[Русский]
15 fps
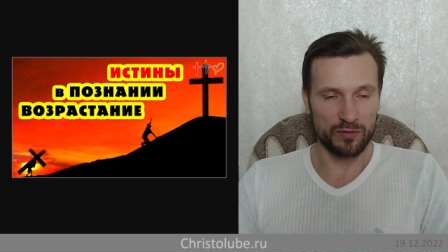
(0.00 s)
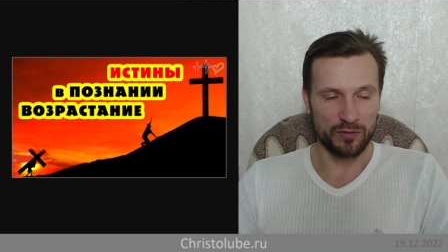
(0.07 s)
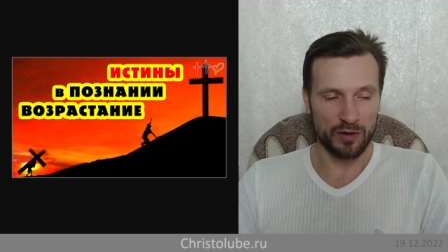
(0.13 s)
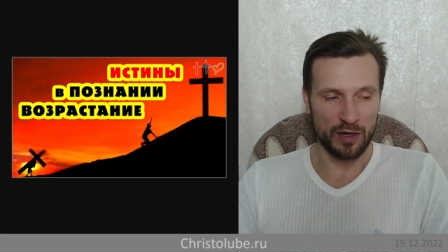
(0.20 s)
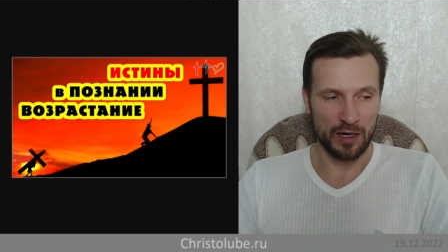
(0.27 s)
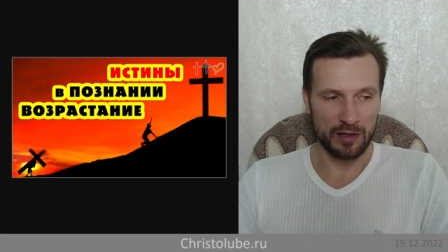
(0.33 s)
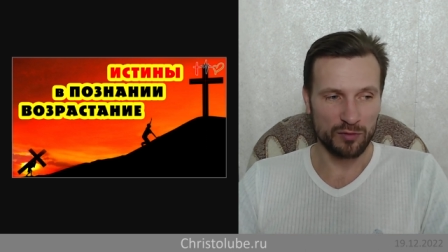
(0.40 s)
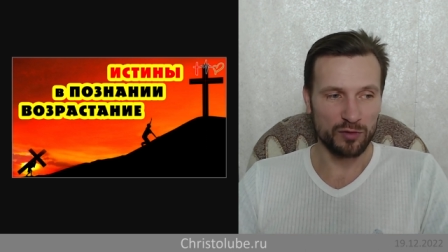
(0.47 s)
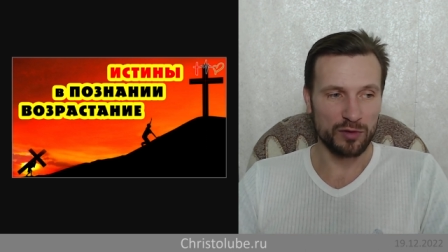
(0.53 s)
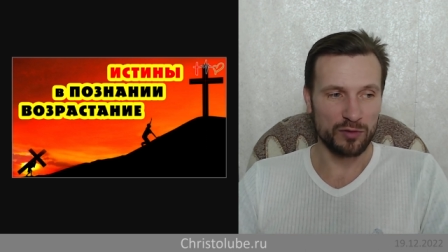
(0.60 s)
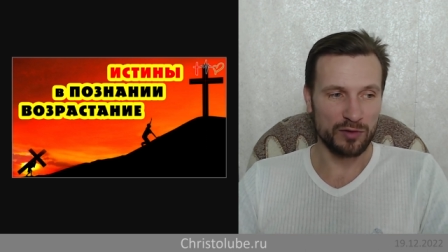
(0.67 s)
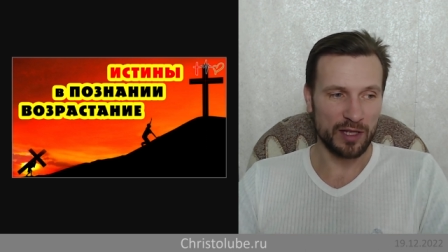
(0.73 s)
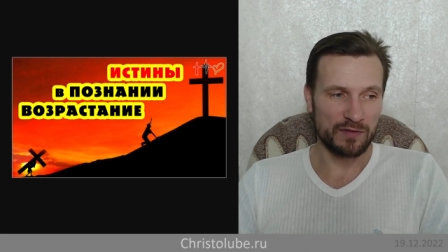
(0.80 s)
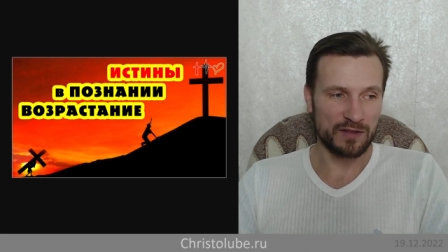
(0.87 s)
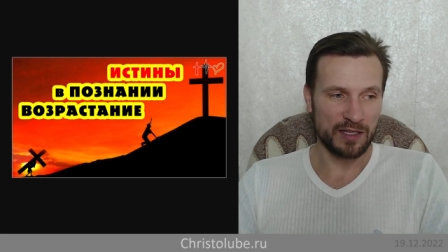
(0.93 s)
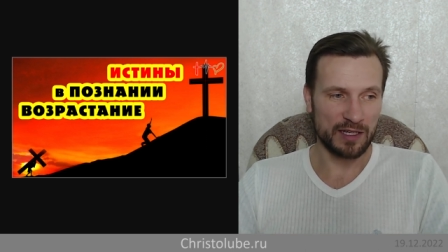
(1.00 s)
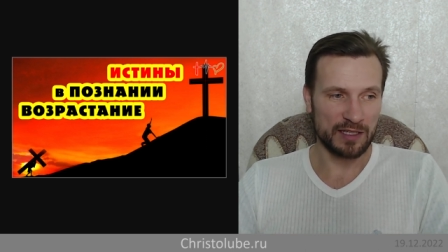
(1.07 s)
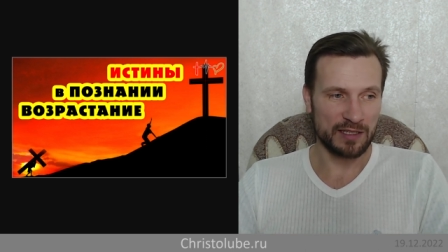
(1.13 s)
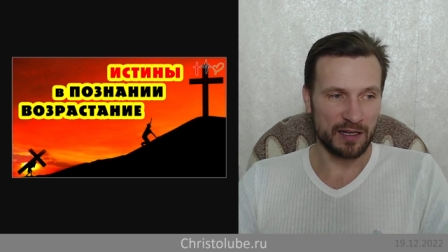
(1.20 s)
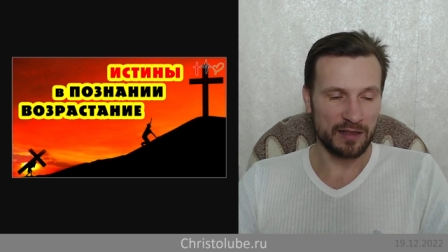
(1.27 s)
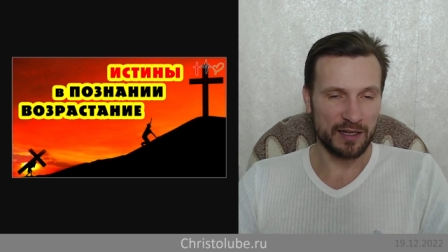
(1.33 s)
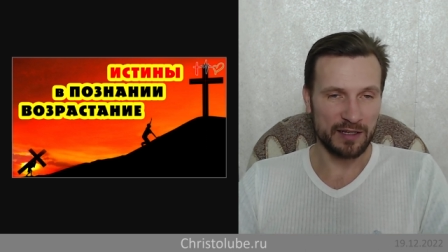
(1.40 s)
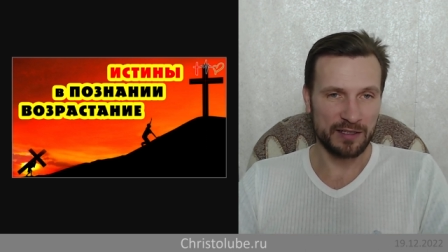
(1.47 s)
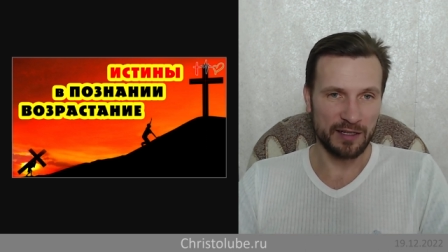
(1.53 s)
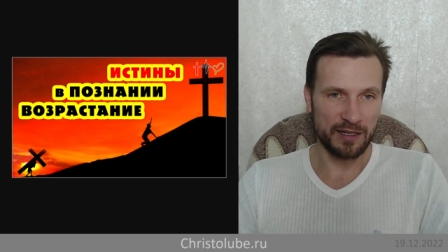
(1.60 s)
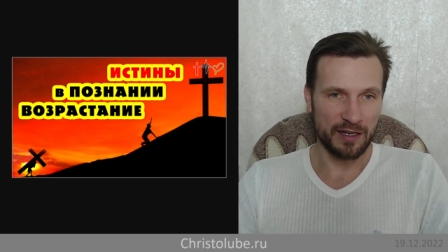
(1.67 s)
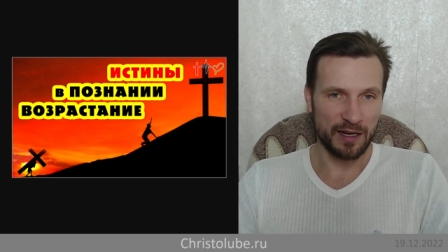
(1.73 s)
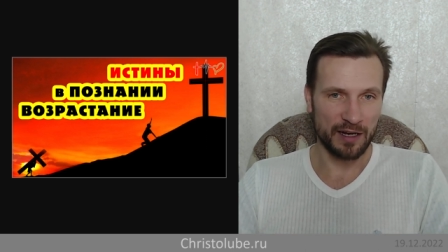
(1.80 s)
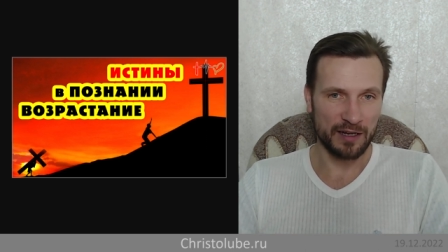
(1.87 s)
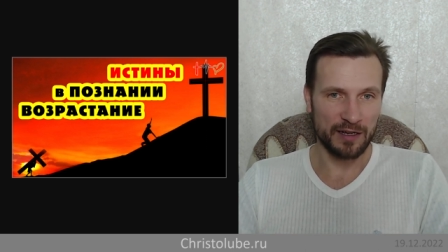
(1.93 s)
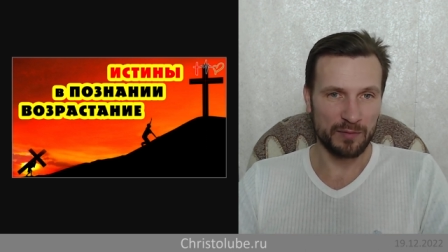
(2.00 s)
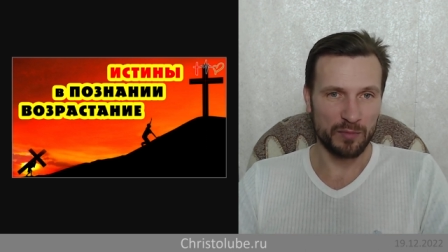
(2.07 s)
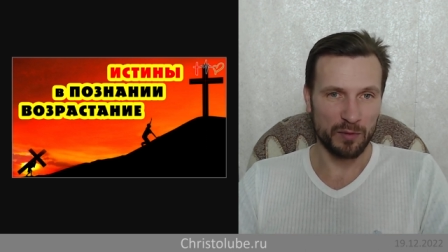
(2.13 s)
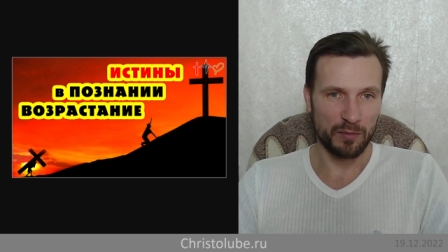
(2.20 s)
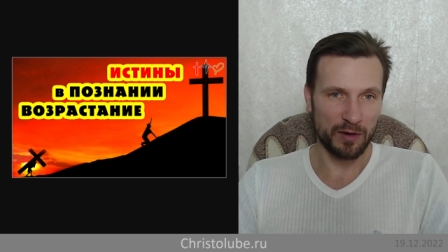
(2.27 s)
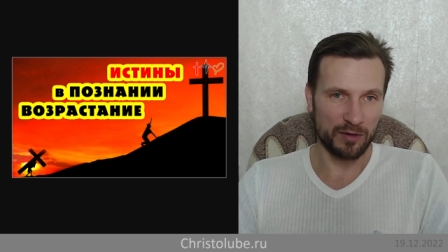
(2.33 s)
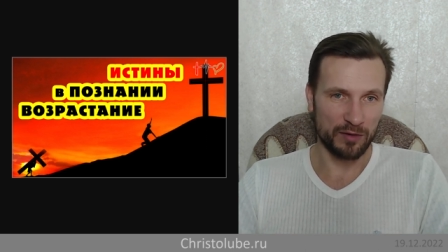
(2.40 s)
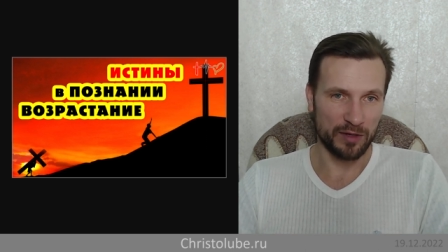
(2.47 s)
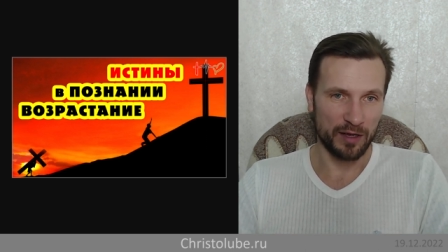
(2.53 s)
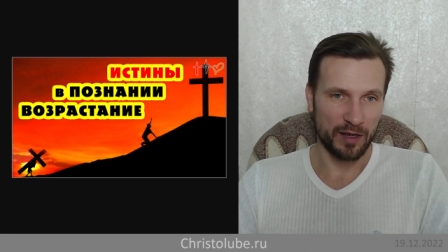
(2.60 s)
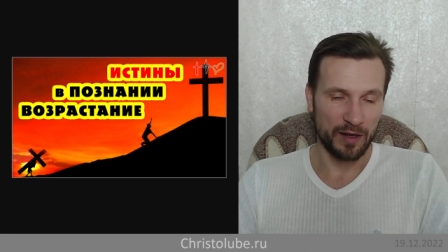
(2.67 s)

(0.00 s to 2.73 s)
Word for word: откуда вот эти все разногласия и как их побороть.